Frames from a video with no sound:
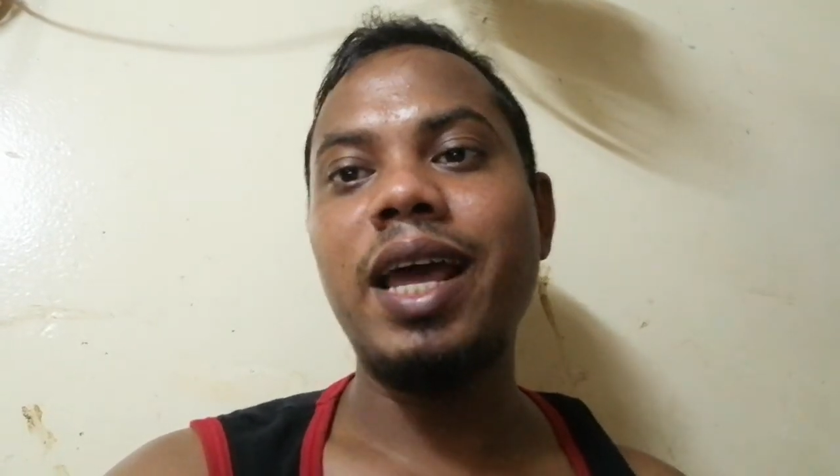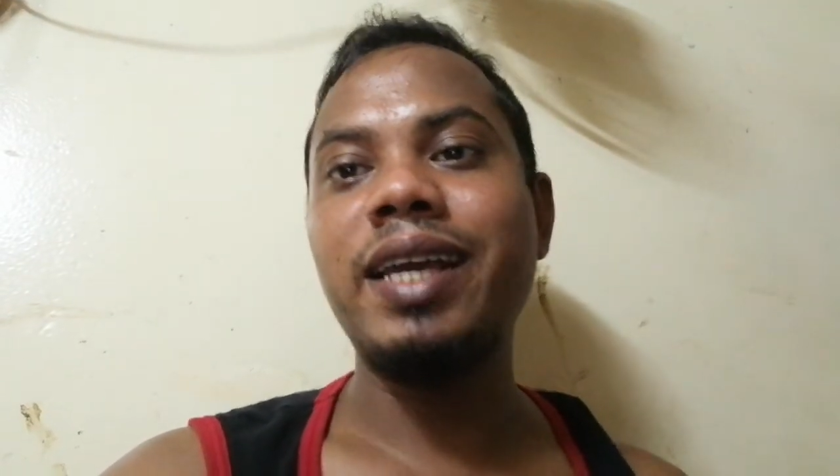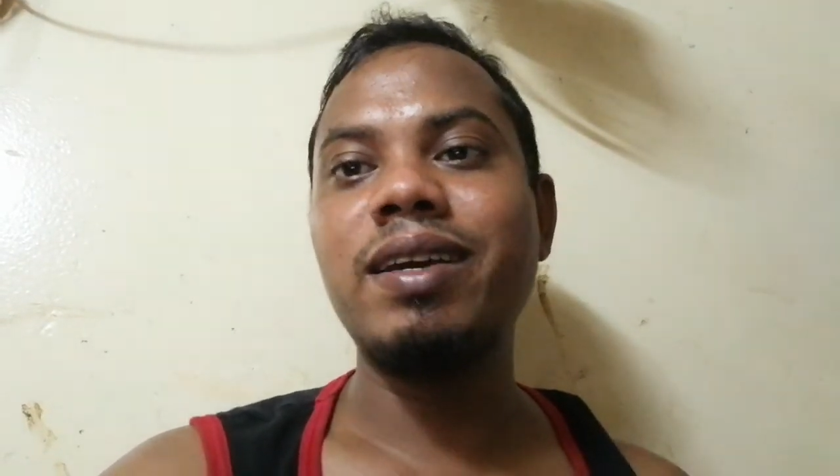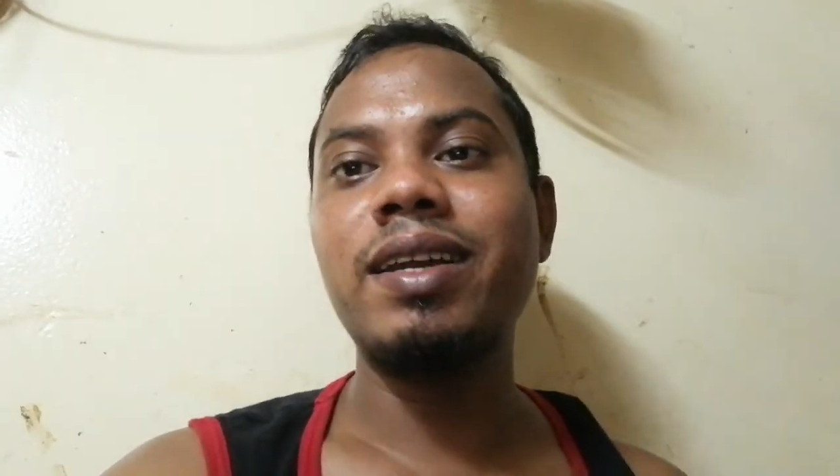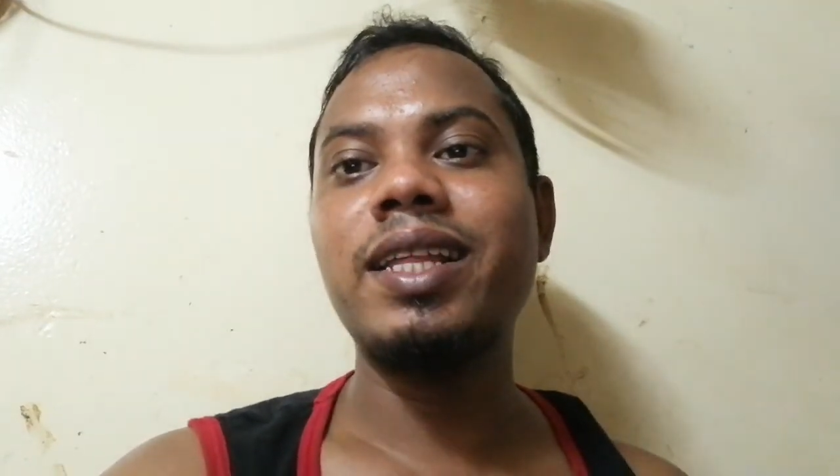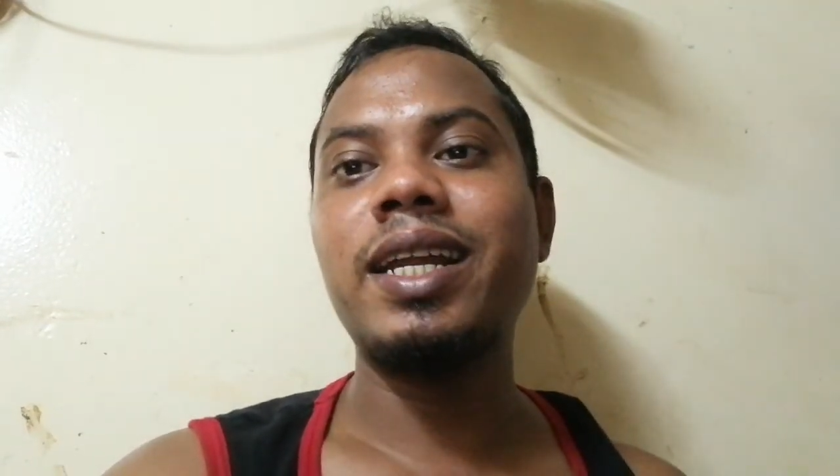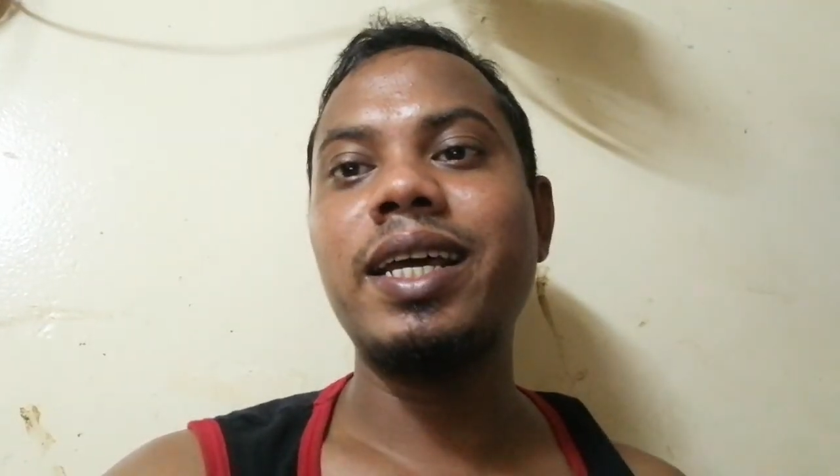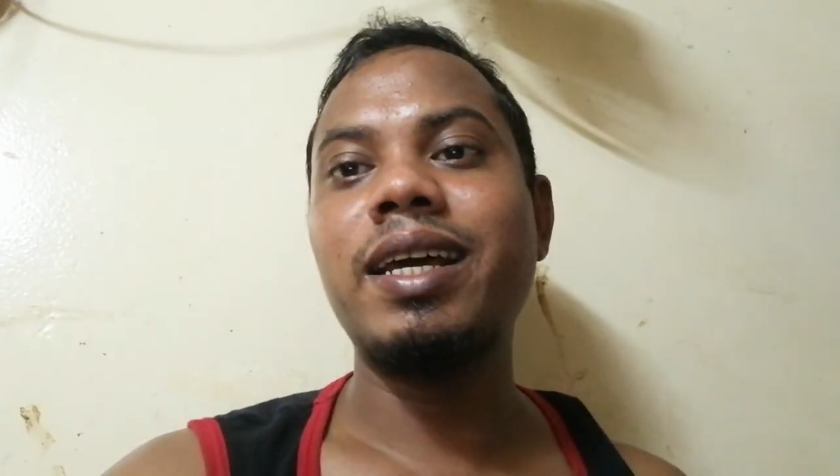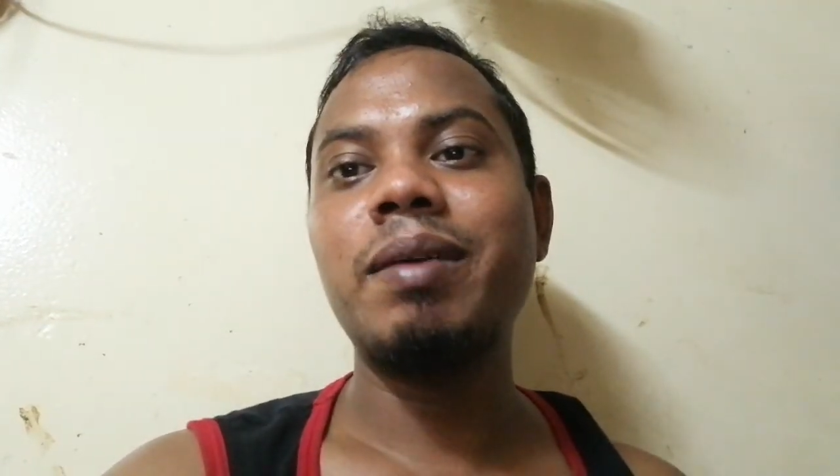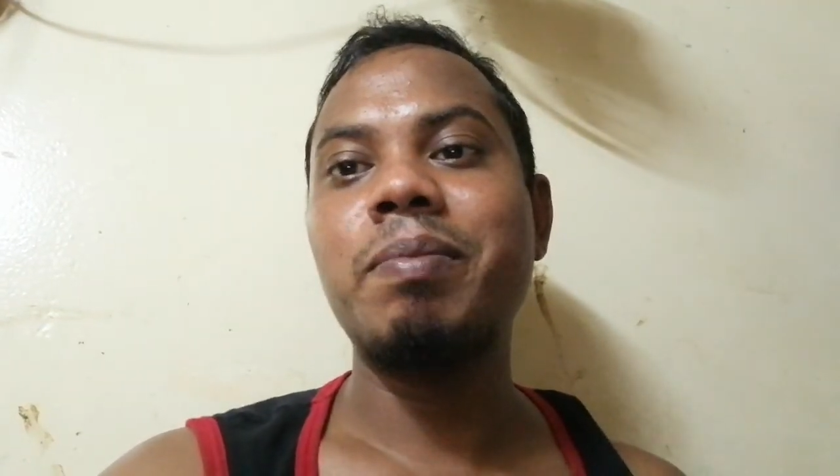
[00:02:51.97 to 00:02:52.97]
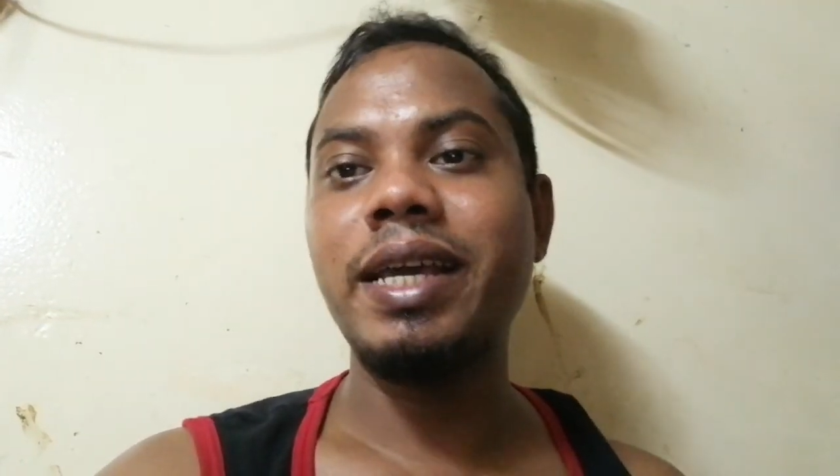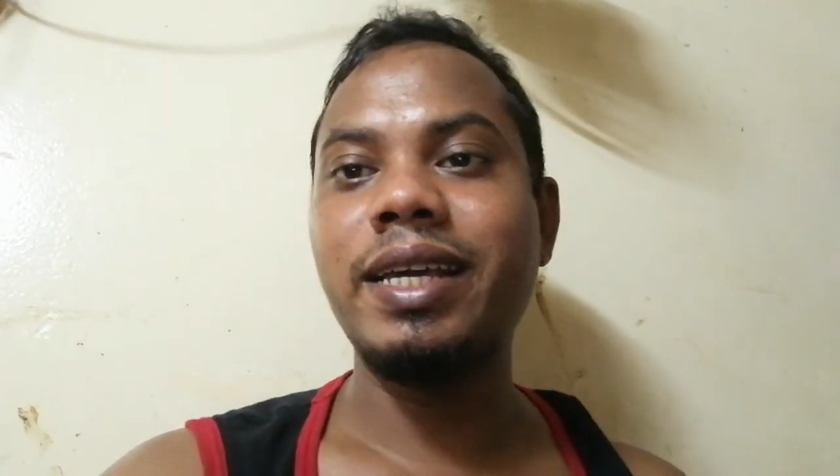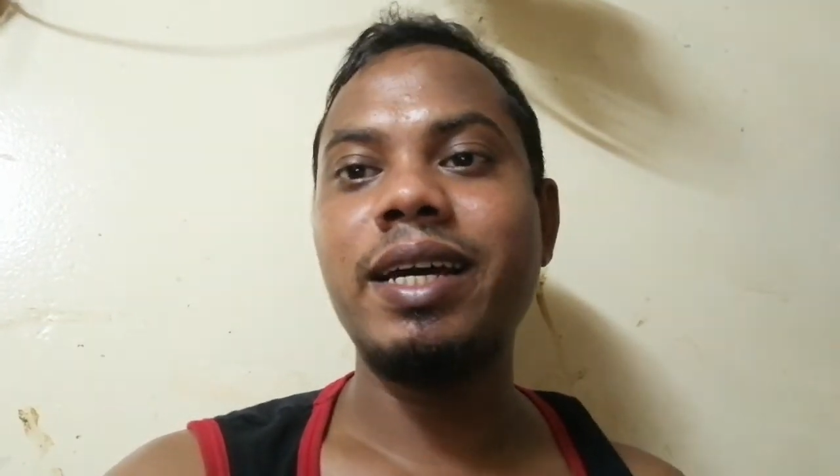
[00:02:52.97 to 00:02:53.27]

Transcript: लाइक कर देना यार भाई